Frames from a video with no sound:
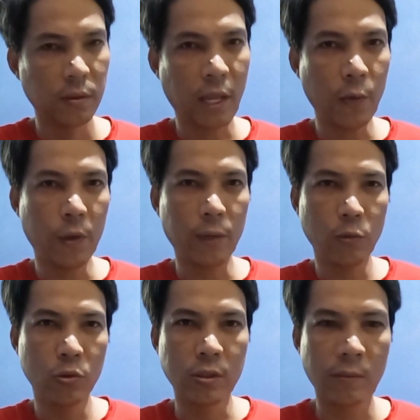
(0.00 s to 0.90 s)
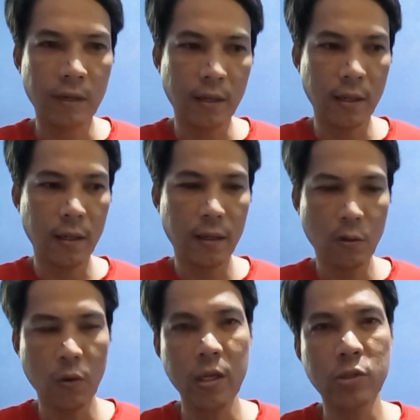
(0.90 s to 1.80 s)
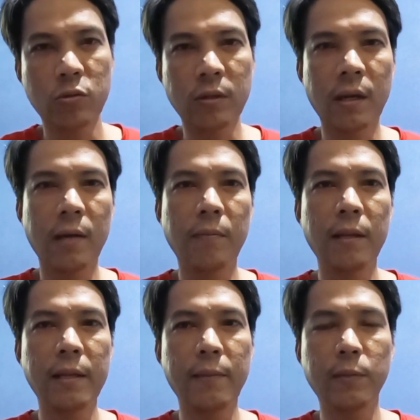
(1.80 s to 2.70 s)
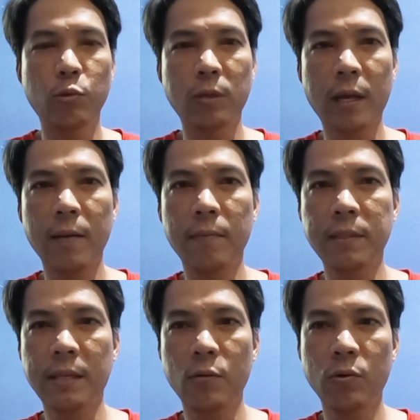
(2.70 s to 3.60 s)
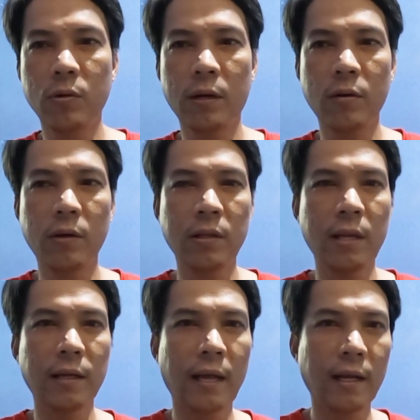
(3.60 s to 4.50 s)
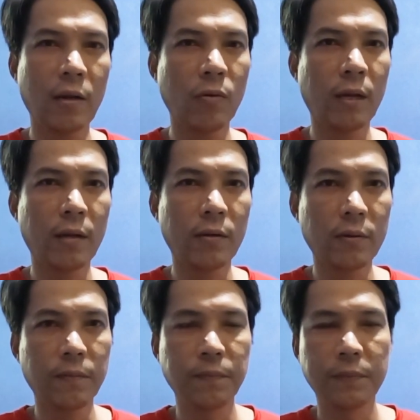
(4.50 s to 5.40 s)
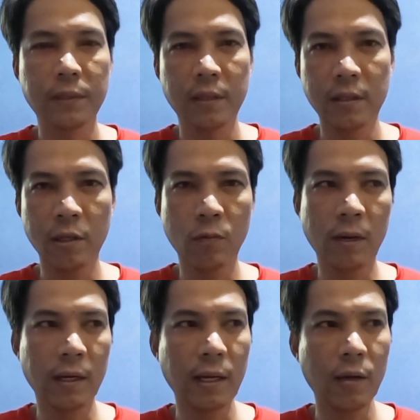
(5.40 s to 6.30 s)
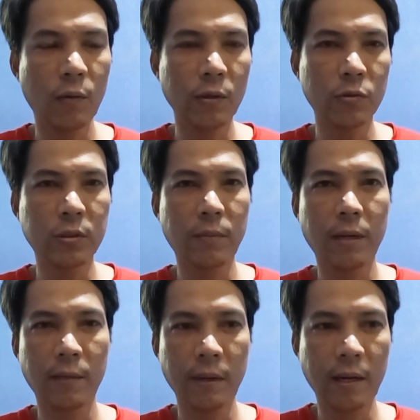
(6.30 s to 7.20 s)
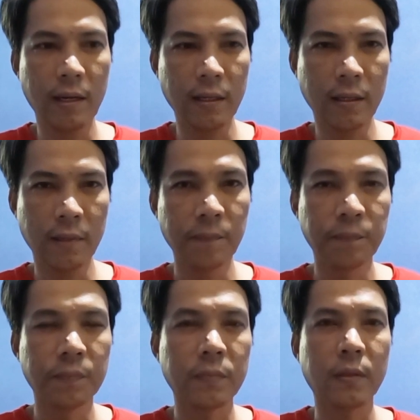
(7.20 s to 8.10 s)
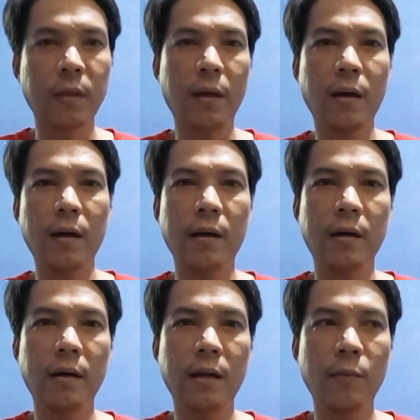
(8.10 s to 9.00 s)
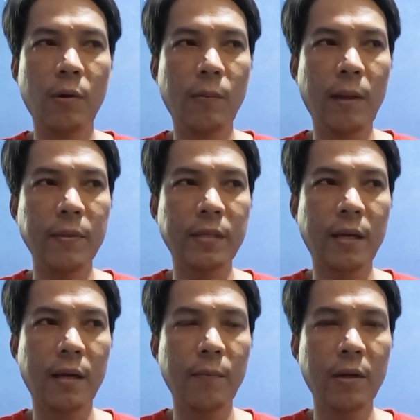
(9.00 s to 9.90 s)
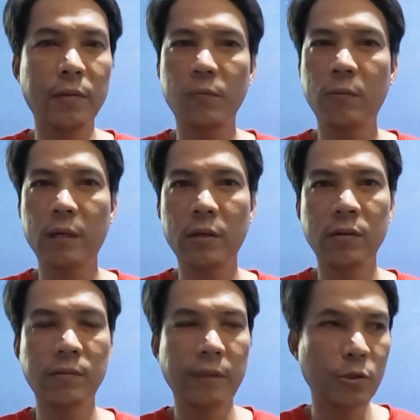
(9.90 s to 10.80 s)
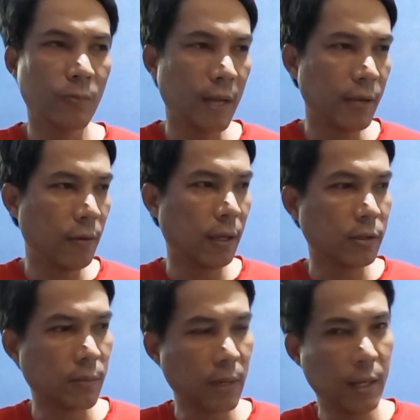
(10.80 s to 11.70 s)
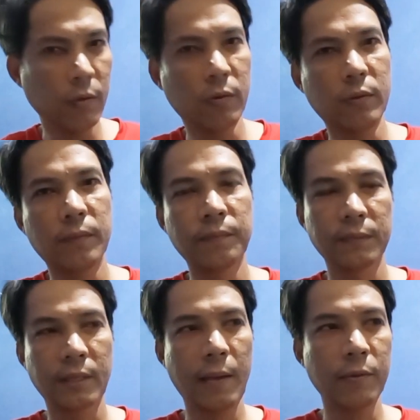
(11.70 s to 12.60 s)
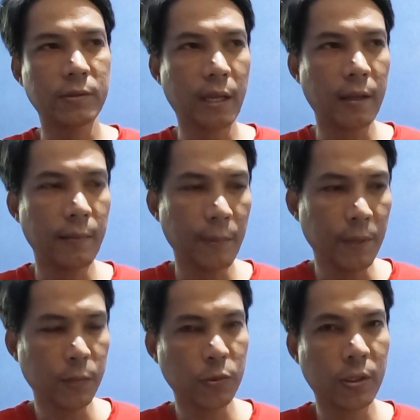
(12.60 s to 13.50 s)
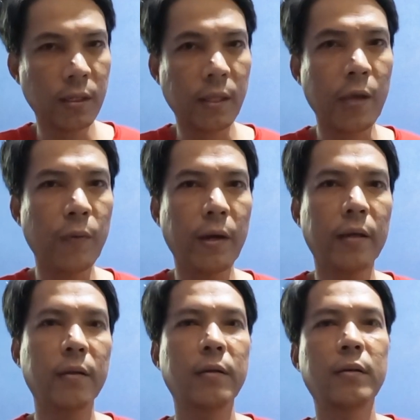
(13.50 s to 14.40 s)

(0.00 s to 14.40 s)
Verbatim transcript: Tie wire mo dun sa mga location na malimit puntahan. Basta yung ano, hindi lang nagalaw na ano, hindi gumagalaw. Huwag yun sa mga maaring uh, ah, alam ba, malapit sa belt o ganun. Medyo malayo lang sa malayo. Tapos ipipix mo siya ng tie wire.